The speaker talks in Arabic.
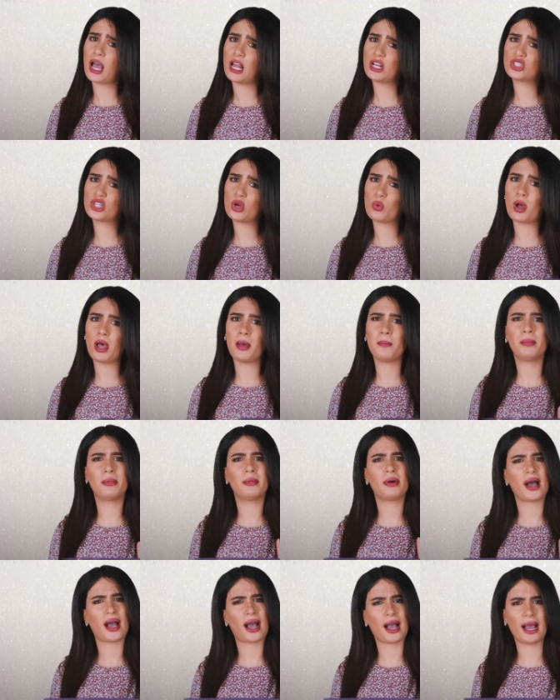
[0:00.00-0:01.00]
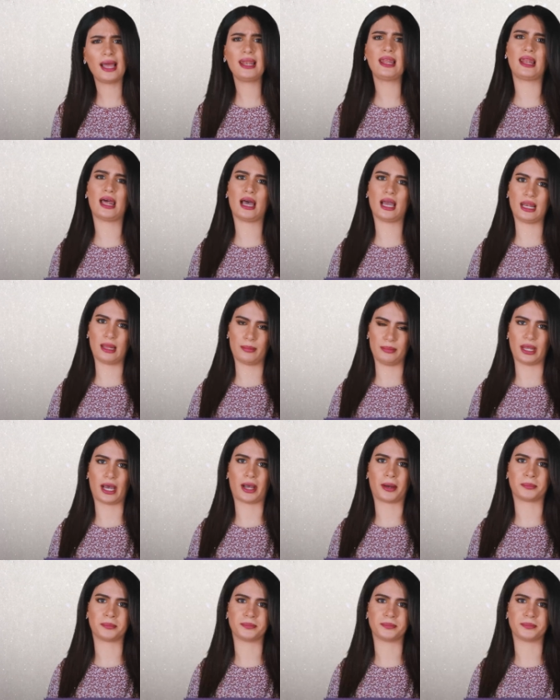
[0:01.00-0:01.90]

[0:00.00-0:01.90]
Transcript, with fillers: الجواب على الأغلب نعم